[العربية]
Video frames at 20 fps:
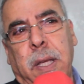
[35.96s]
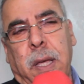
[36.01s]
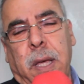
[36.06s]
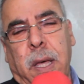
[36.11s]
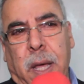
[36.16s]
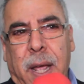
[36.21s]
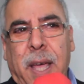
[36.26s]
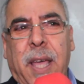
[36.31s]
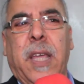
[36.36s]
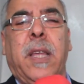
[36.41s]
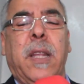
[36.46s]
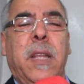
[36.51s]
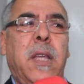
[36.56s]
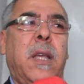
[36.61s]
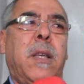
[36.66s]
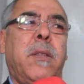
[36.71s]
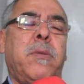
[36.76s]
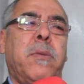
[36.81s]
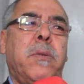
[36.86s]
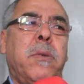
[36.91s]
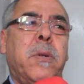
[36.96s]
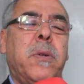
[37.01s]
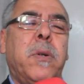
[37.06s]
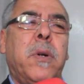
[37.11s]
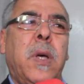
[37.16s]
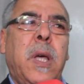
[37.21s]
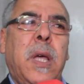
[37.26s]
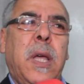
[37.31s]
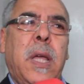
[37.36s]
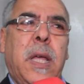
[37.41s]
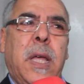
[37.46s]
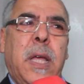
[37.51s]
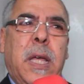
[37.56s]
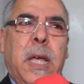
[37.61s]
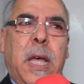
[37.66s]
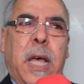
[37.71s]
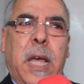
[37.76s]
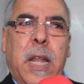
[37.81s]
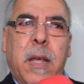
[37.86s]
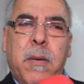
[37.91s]
راهنيته
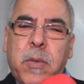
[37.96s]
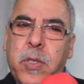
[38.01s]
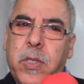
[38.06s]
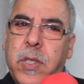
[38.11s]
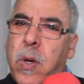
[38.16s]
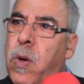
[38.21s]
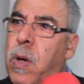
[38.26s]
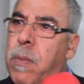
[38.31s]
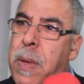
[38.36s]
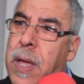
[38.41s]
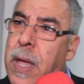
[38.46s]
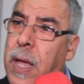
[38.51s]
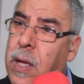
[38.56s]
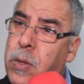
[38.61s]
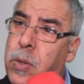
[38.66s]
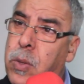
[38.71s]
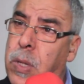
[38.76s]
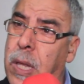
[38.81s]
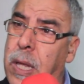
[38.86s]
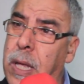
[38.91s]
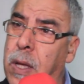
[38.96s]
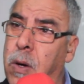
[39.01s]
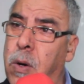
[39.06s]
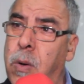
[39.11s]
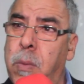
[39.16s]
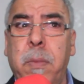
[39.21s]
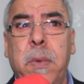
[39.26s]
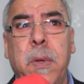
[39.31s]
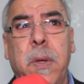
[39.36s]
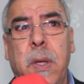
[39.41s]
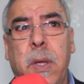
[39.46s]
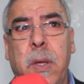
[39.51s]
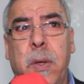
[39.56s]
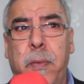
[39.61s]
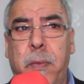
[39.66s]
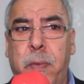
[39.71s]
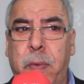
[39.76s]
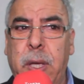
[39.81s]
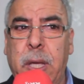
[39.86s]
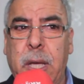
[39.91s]
على مستوى ما يحدث اليوم
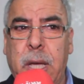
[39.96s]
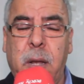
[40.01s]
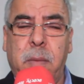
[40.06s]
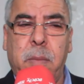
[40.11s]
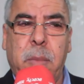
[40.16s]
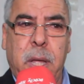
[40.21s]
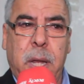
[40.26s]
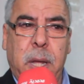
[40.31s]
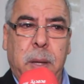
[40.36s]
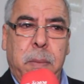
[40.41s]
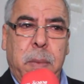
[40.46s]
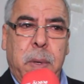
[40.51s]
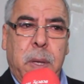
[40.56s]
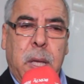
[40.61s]
في المغرب